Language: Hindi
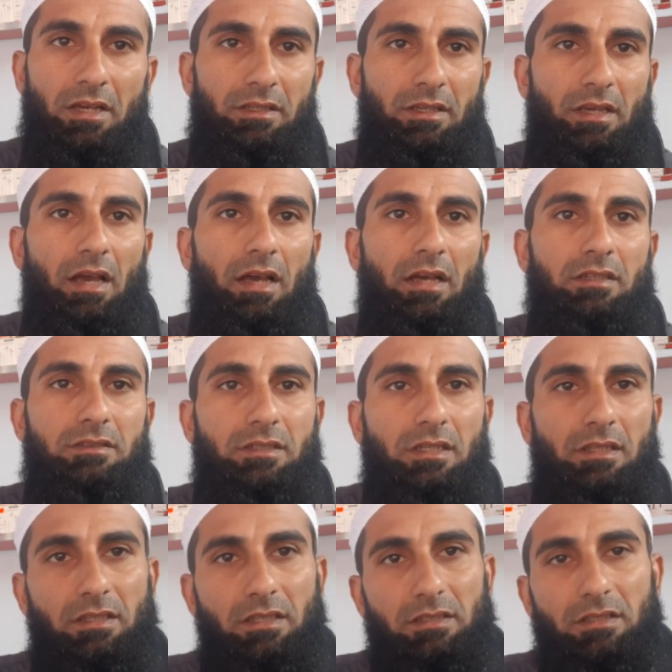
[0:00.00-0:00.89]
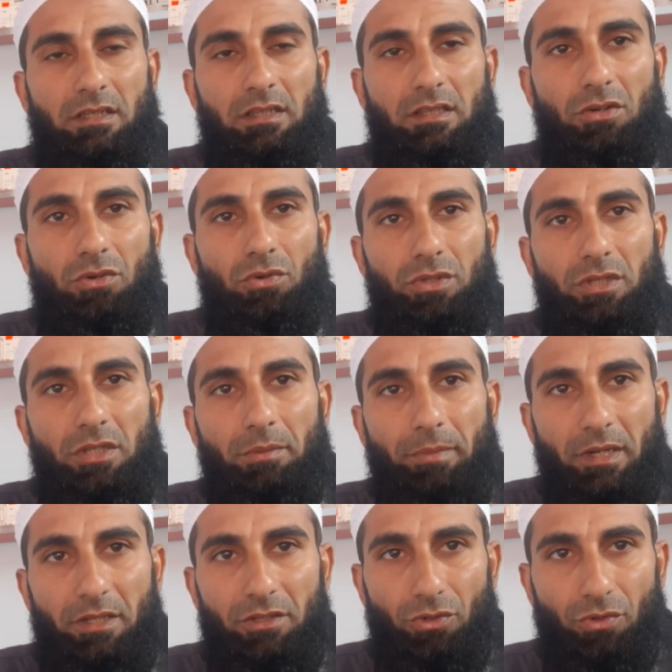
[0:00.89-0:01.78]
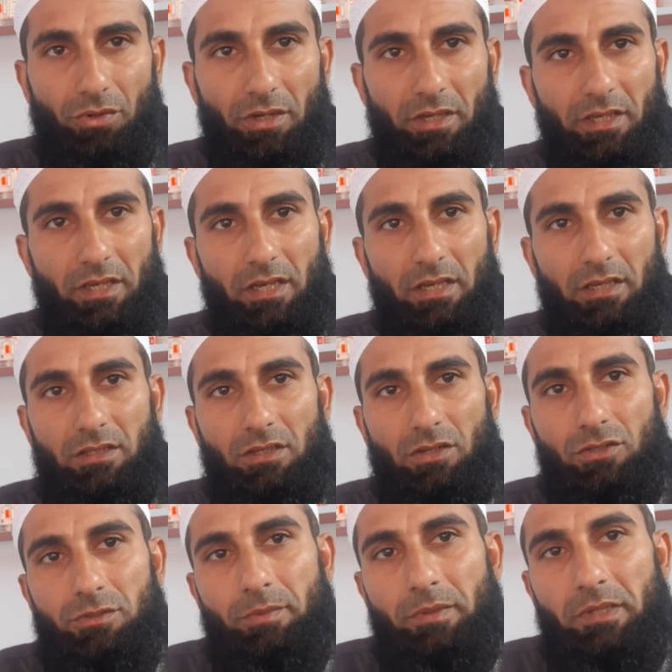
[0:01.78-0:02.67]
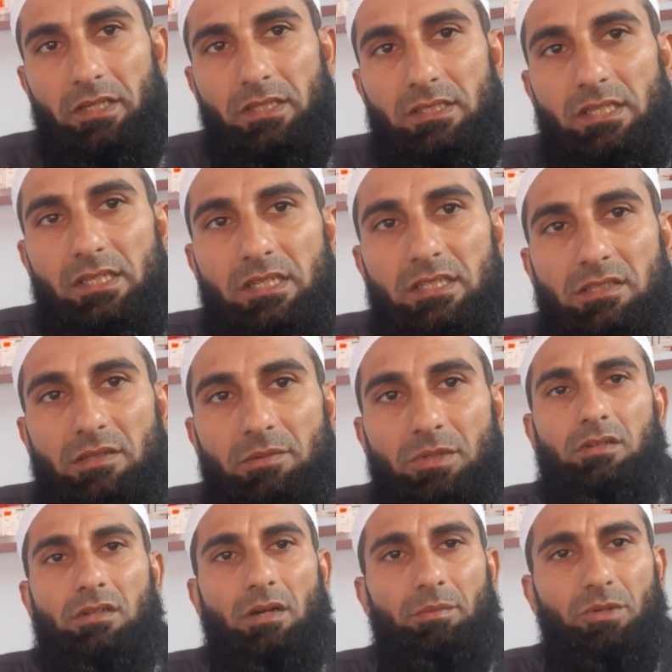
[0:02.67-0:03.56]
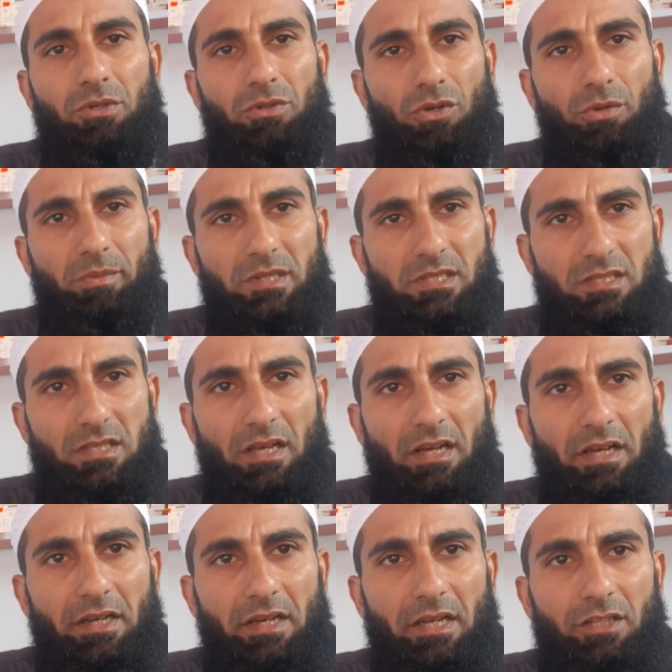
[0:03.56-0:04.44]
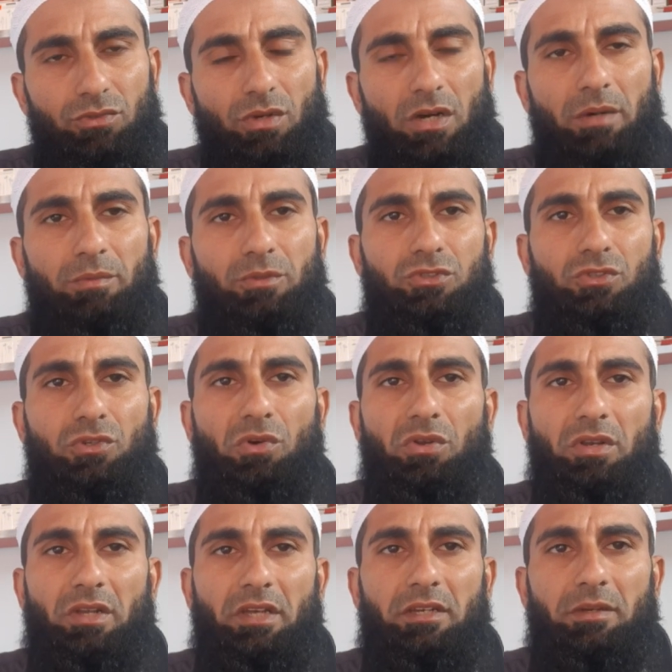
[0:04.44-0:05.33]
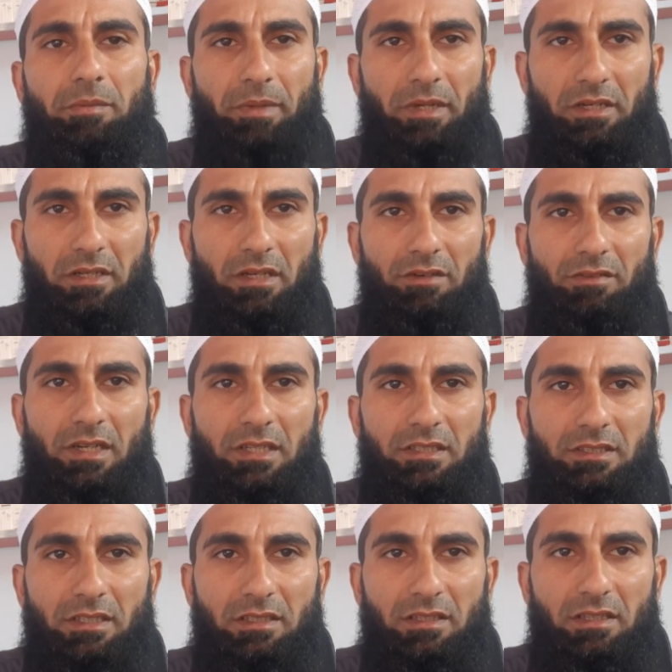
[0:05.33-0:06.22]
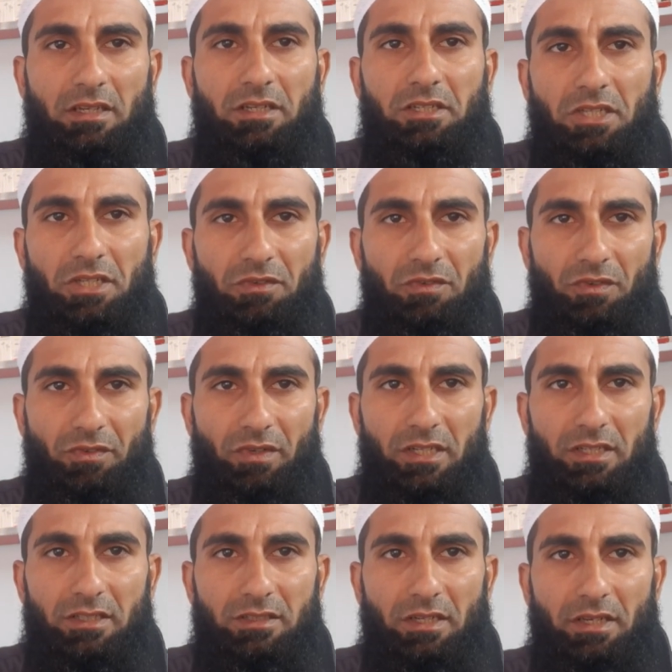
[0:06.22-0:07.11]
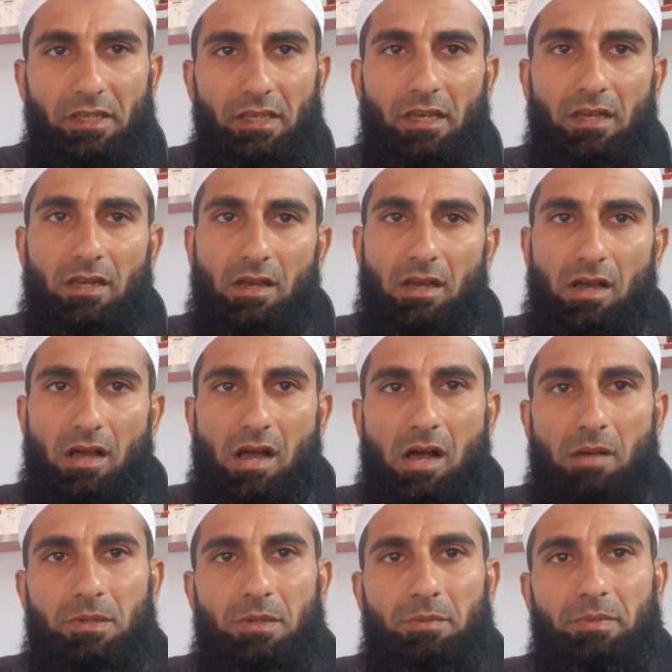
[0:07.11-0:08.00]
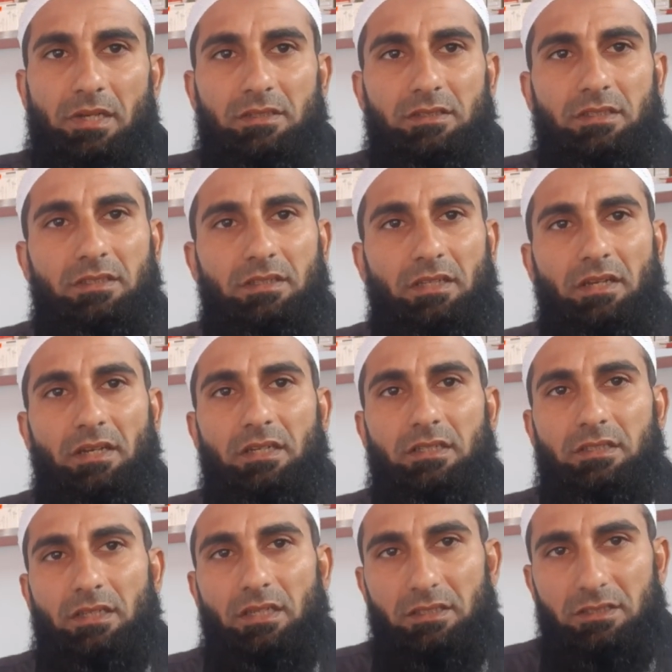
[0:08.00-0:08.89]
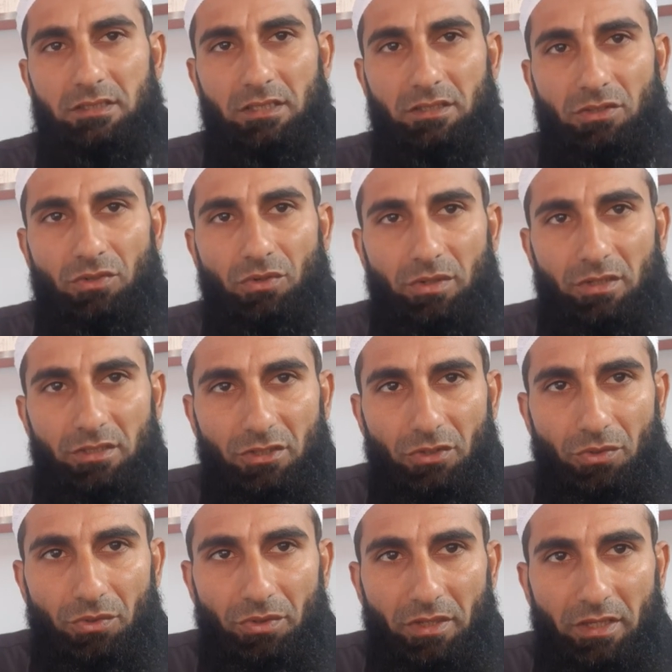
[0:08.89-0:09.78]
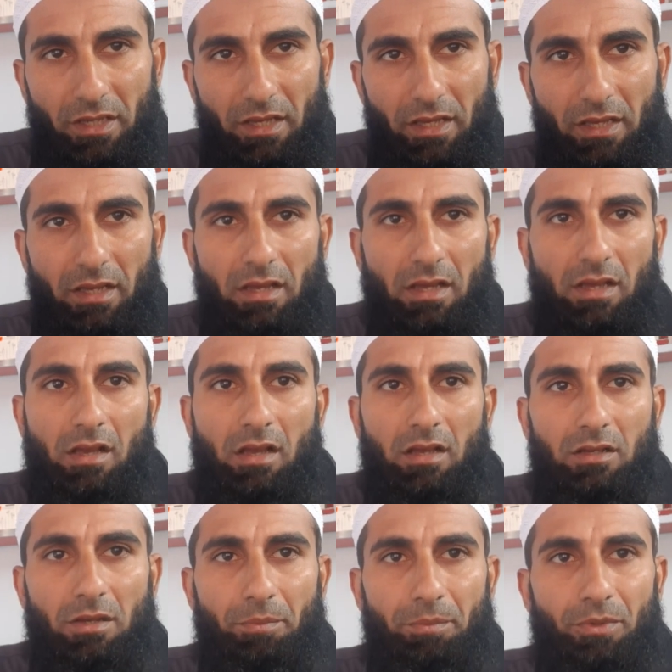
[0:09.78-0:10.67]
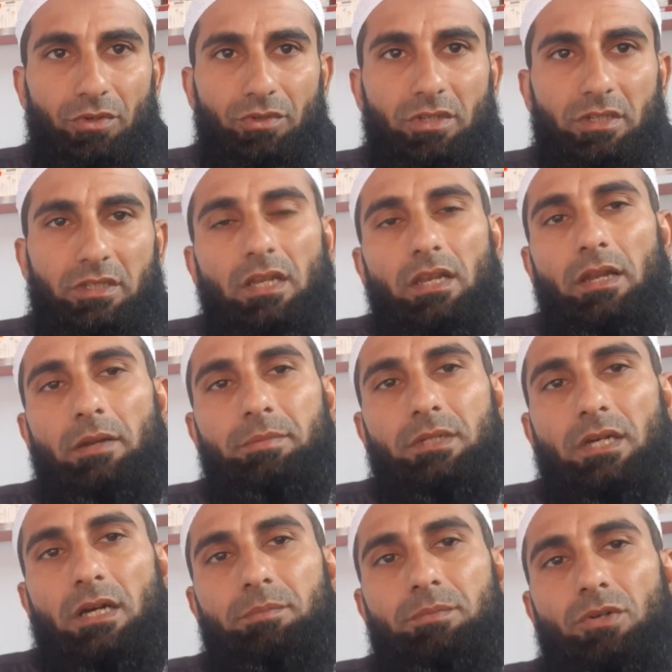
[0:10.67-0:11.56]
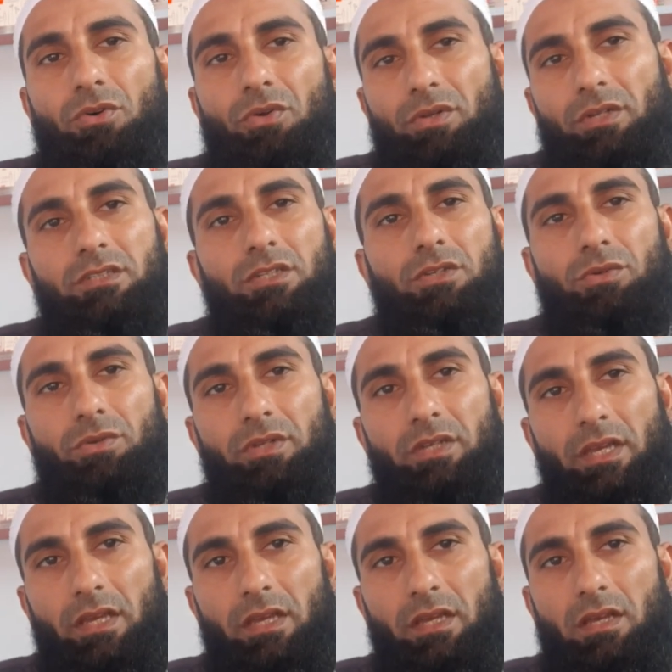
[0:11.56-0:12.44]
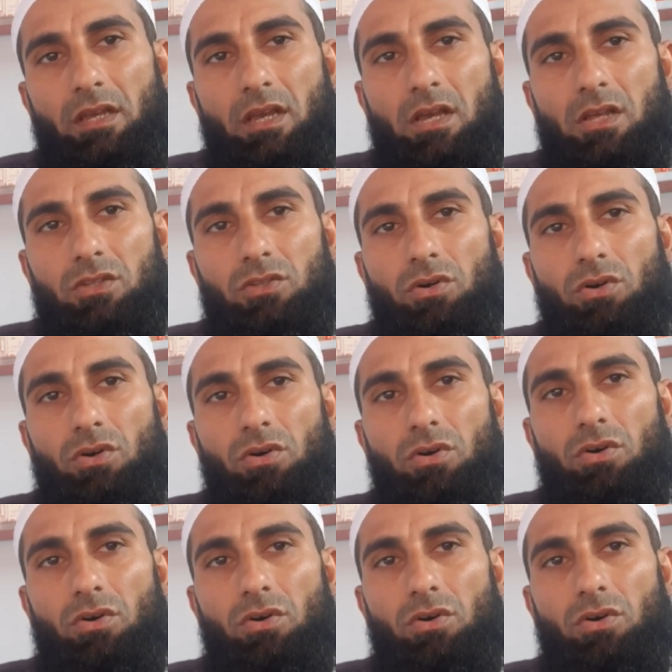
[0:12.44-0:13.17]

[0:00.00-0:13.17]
या चलते चलते खुद ही बंद हो गई है या उसमें किसी किस्म का भी कोई मसला आ रहा है तो आप उसको ऑनलाइन रिपेयर करवा सकते हैं टीम वीवर के ज़रिए आपके पास इंटरनेट कनेक्शन का होना ज़रूरी है कंप्यूटर या लैपटॉप का होना ज़रूरी है तो